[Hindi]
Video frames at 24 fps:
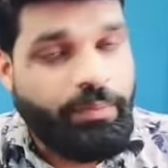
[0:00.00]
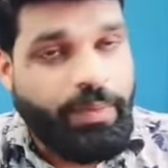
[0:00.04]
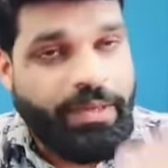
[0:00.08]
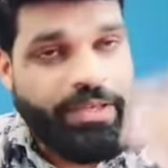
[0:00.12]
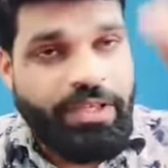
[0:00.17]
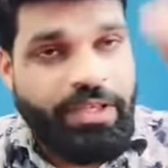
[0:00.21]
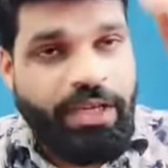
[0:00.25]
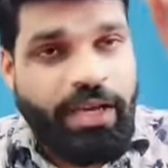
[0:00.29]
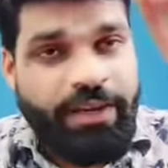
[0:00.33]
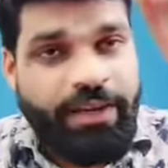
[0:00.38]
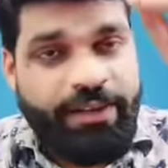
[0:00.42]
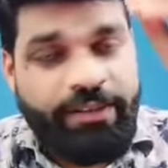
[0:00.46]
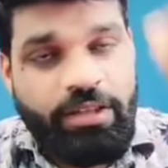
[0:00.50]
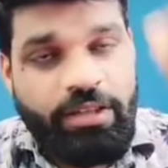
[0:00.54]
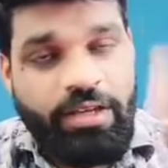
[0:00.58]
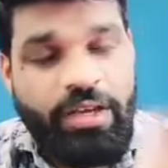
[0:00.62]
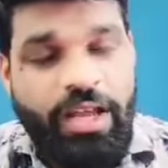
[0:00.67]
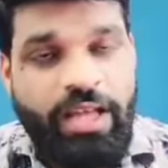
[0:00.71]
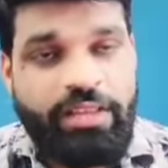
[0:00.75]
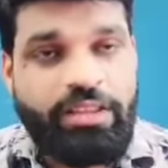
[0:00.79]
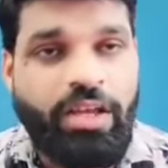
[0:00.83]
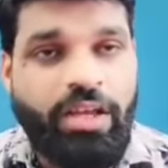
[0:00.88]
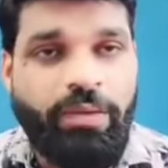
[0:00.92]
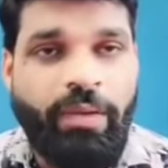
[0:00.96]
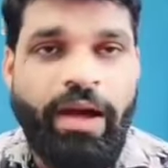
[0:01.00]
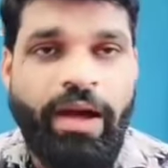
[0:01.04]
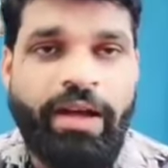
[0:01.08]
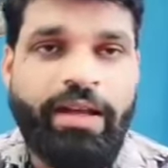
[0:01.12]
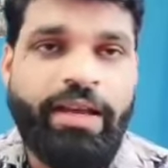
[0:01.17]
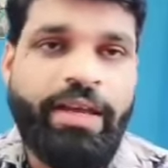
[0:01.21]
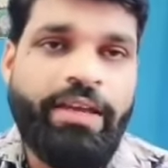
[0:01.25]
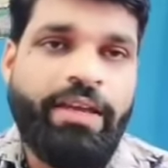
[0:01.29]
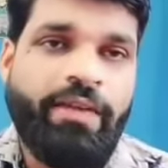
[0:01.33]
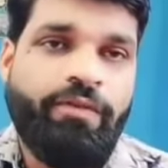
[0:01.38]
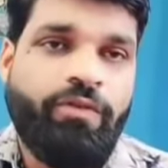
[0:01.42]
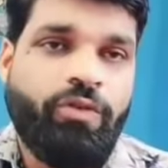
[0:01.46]
भैया इतना दबा
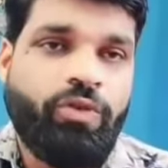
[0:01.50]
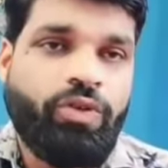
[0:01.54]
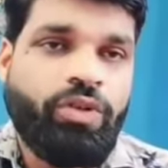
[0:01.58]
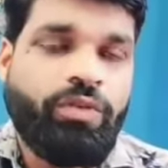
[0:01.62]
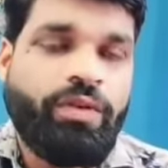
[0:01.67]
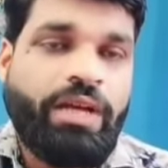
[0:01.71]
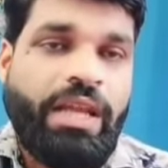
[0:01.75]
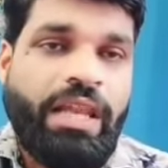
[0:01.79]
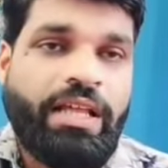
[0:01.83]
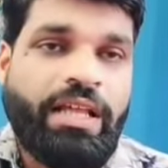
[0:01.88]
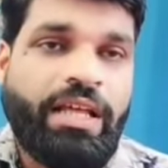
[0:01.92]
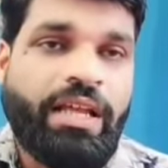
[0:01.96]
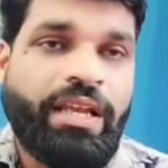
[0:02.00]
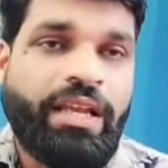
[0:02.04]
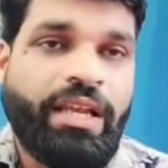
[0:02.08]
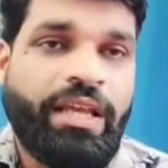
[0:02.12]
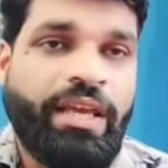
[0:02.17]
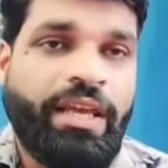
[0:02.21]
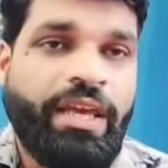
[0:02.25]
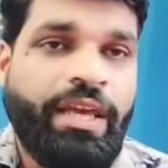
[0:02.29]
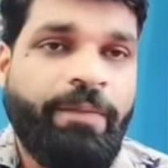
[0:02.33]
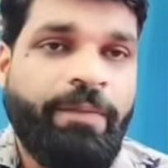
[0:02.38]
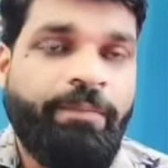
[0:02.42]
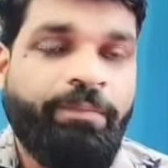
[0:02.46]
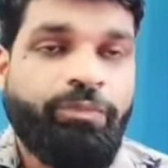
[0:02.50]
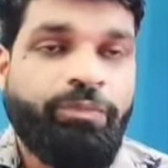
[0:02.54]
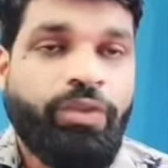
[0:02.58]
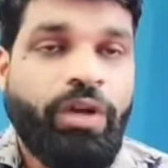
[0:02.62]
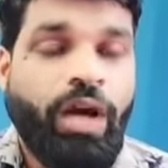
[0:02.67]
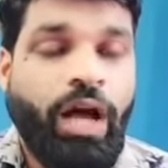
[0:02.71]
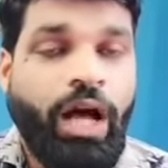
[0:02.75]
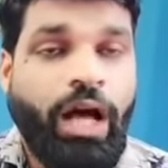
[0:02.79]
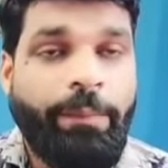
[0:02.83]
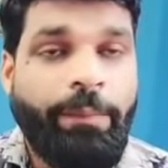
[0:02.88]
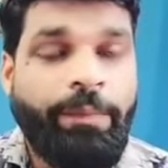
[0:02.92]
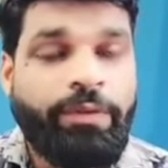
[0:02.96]
के ये फ़ोटो वायरल कर रहे हैं
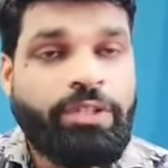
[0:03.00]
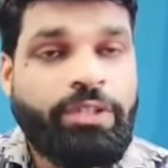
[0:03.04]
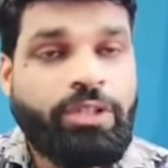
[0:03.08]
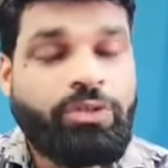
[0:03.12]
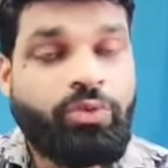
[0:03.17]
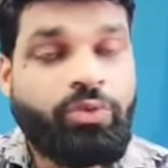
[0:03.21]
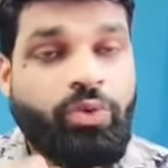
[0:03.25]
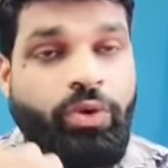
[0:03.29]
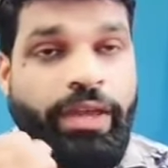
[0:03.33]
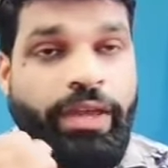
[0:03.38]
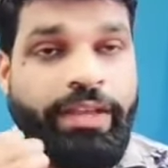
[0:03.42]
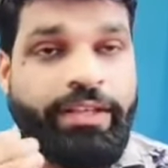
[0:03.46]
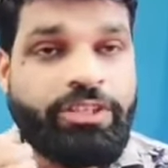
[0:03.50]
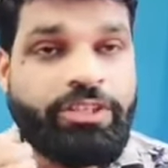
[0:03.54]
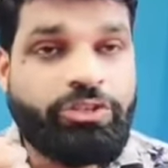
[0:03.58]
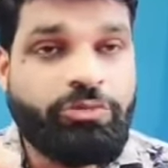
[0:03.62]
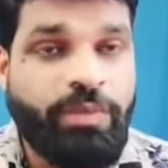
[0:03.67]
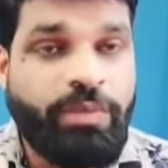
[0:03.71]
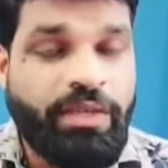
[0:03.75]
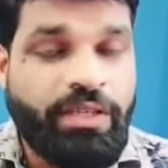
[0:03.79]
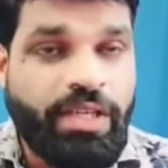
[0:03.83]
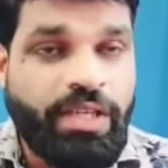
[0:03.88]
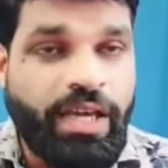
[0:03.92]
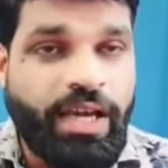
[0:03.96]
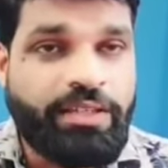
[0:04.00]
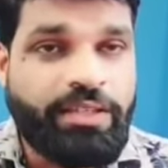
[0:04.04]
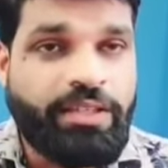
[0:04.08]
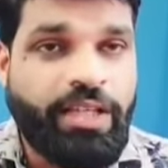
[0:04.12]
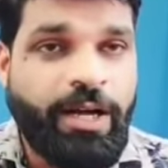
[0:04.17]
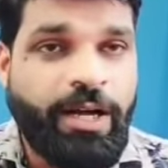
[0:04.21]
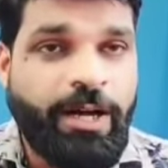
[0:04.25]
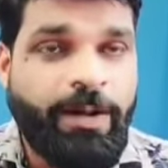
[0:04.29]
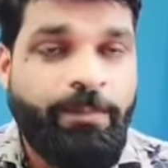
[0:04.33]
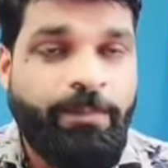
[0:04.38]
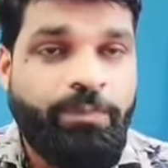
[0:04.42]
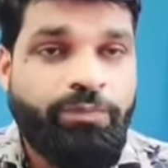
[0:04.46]
अभी तक दो हज़ार में क्या
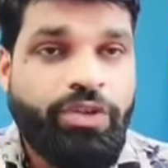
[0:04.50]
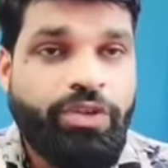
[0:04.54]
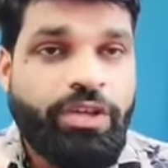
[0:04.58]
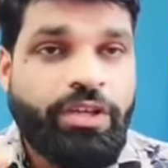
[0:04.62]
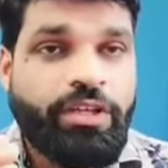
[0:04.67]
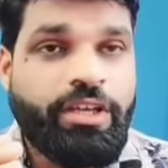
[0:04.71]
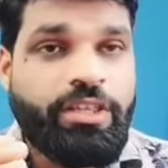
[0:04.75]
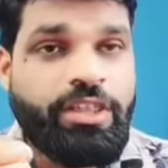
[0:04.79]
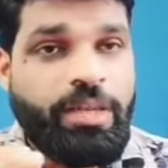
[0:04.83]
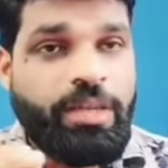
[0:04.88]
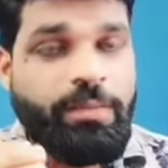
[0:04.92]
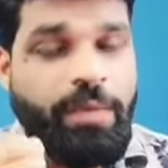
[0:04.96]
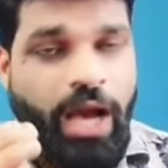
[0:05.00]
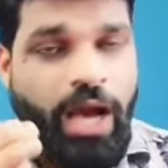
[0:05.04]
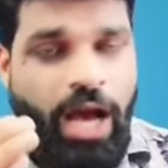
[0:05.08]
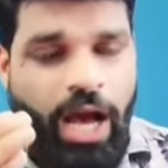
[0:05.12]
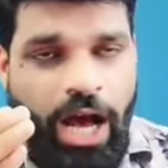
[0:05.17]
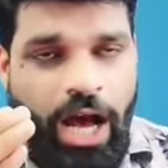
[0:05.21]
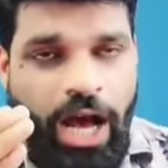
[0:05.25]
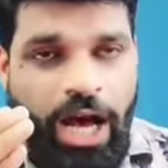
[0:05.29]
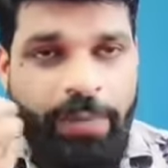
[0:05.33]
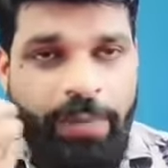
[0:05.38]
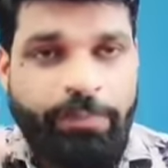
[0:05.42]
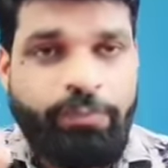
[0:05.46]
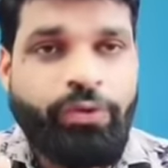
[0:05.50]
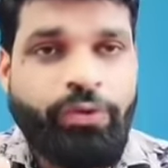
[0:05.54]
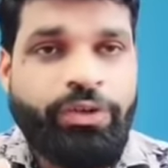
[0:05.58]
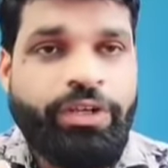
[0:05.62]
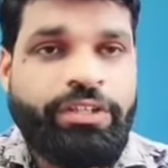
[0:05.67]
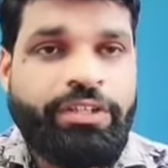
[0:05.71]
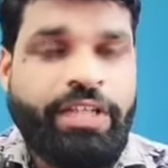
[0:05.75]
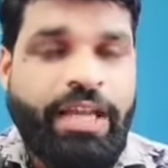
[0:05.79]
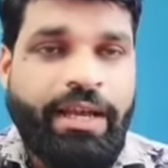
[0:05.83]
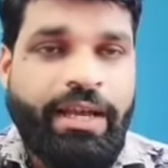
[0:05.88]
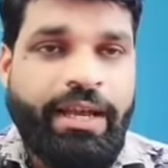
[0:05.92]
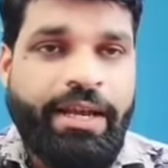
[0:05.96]
था कि सिर्फ आपको ही
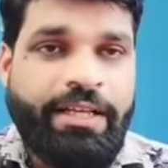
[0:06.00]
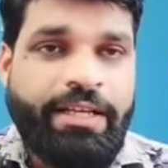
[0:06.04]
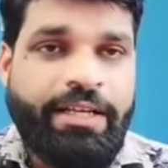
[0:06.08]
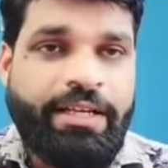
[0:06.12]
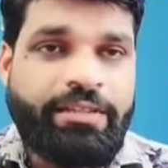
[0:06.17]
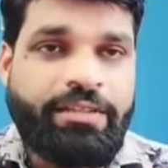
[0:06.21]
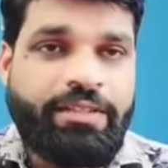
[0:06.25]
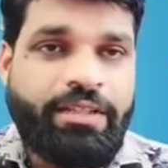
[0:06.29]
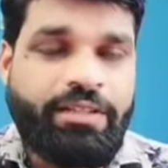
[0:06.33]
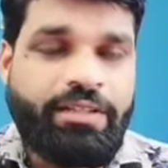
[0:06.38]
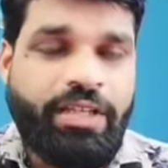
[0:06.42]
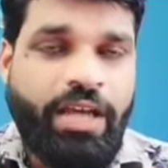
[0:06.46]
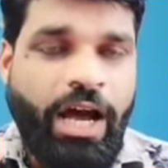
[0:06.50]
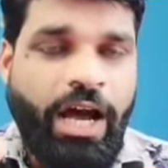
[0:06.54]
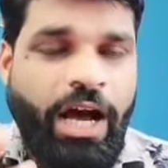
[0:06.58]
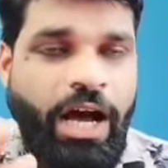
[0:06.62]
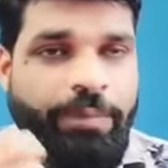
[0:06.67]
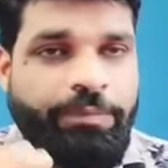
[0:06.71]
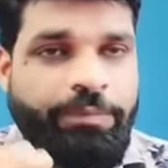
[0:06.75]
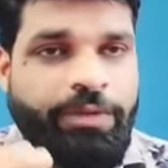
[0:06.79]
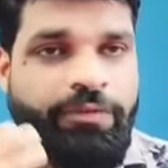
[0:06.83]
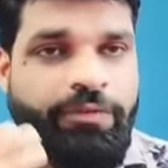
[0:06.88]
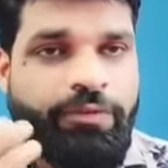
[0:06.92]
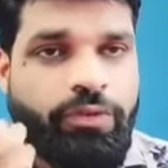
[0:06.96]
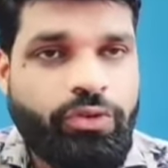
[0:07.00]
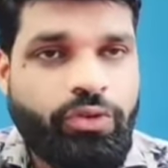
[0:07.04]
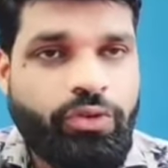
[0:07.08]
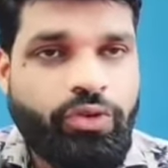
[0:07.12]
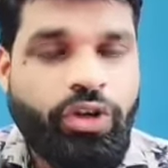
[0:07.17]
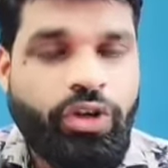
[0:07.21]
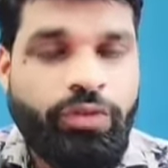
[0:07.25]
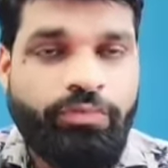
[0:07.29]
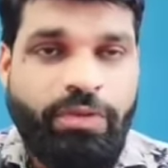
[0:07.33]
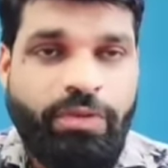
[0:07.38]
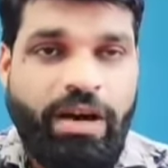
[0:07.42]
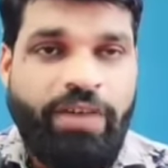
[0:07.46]
टारगेट करते थे आपके फ़ोटो
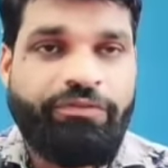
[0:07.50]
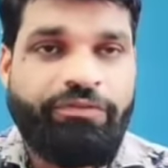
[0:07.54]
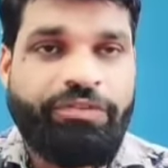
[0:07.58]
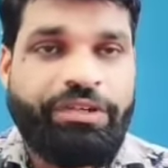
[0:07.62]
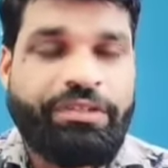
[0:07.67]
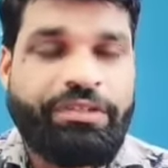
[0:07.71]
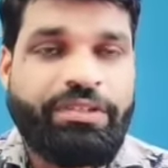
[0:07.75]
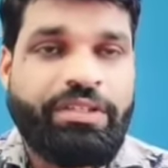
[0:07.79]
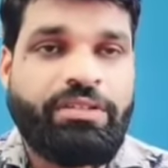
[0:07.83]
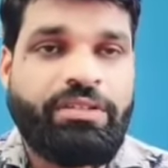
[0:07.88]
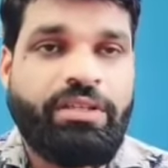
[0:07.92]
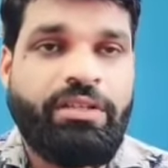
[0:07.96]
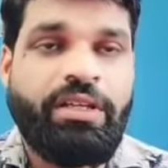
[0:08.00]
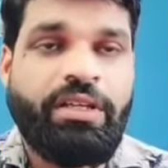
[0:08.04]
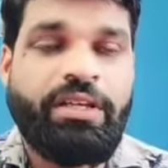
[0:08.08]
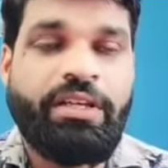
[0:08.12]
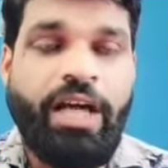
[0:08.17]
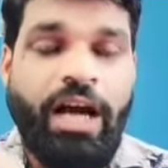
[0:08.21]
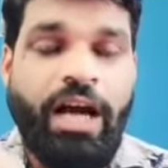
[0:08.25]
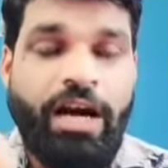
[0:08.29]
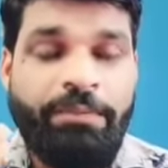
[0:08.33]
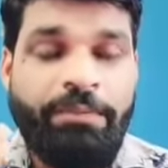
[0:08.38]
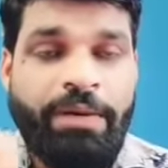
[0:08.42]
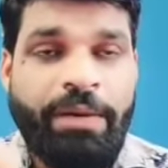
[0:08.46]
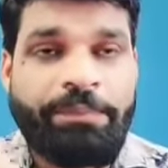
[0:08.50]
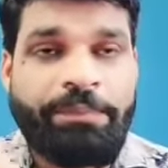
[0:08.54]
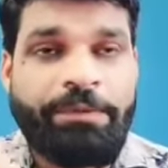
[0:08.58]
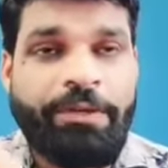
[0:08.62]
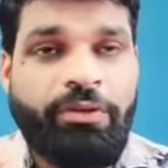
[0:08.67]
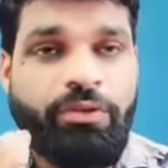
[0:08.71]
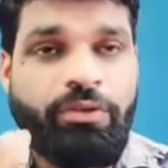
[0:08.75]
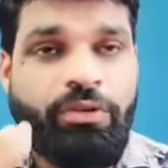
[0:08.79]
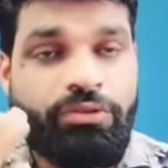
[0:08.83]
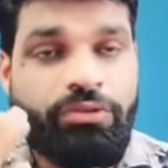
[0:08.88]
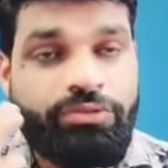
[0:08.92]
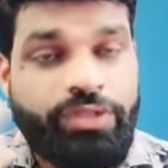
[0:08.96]
को माफ़ करते थे लेकिन अब आपकी
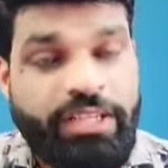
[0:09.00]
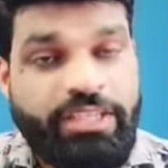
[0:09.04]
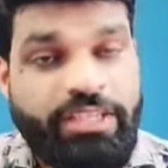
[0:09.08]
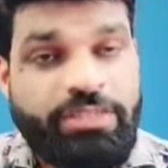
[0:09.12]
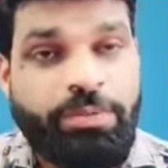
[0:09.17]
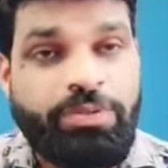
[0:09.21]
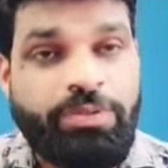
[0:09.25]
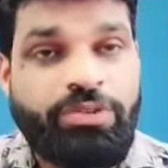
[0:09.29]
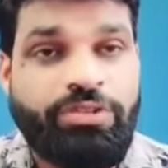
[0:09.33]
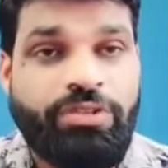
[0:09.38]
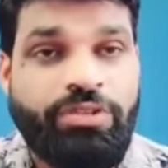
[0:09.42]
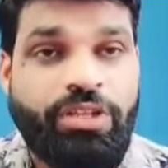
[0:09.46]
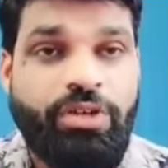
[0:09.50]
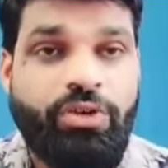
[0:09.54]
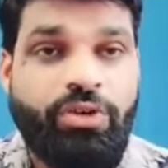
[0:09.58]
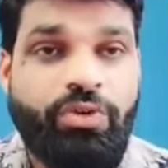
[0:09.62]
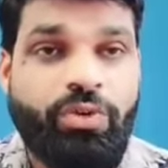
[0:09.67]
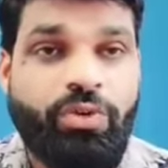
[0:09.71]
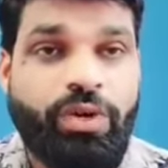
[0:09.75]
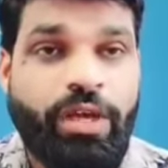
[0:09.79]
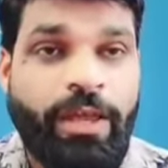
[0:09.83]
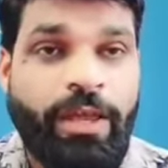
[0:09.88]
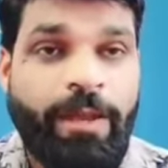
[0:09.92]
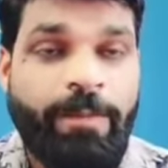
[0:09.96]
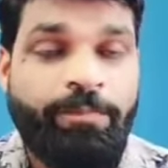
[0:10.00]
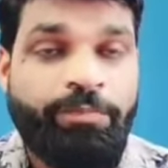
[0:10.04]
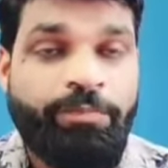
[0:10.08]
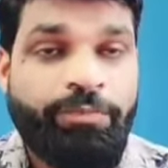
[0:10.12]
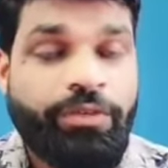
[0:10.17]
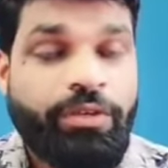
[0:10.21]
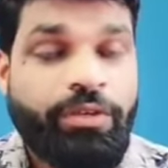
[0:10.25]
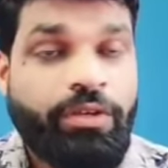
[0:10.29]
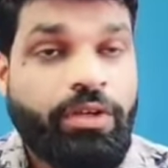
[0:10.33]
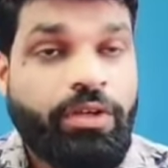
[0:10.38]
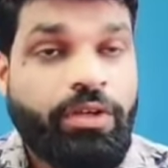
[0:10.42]
कॉन्टेक्ट में जितने लोग हैं